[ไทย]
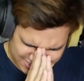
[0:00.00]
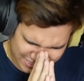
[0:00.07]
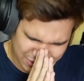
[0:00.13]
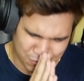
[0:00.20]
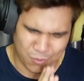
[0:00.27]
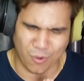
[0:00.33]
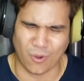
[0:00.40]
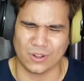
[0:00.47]
จริง
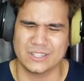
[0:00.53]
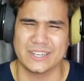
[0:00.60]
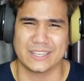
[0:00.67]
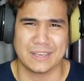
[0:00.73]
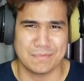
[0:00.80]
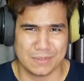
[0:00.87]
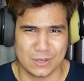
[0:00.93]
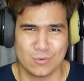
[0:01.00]
กูขอเถอะค
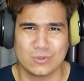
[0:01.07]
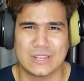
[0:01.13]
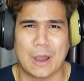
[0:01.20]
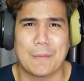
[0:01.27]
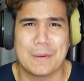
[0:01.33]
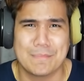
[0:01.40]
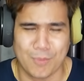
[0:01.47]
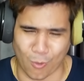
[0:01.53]
ลิปนี้กูจะเอา
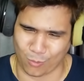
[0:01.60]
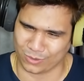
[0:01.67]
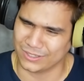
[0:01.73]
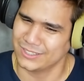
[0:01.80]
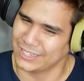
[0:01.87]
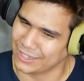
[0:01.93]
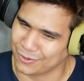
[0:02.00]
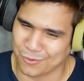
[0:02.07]
เป็นปกจ
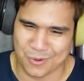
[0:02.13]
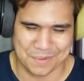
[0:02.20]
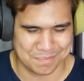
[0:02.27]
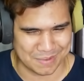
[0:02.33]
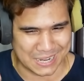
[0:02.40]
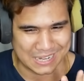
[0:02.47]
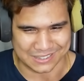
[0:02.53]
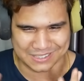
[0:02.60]
ริงๆกู
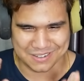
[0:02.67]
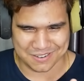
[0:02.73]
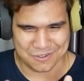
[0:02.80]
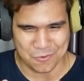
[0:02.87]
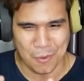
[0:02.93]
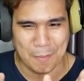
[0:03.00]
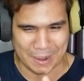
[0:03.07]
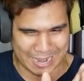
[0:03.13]
มัน
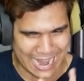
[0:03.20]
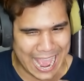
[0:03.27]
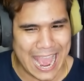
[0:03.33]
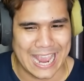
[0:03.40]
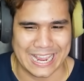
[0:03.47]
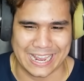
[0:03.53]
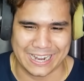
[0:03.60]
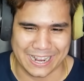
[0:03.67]
กูมันได้
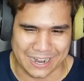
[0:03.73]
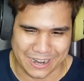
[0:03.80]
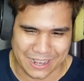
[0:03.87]
อะเนี่ย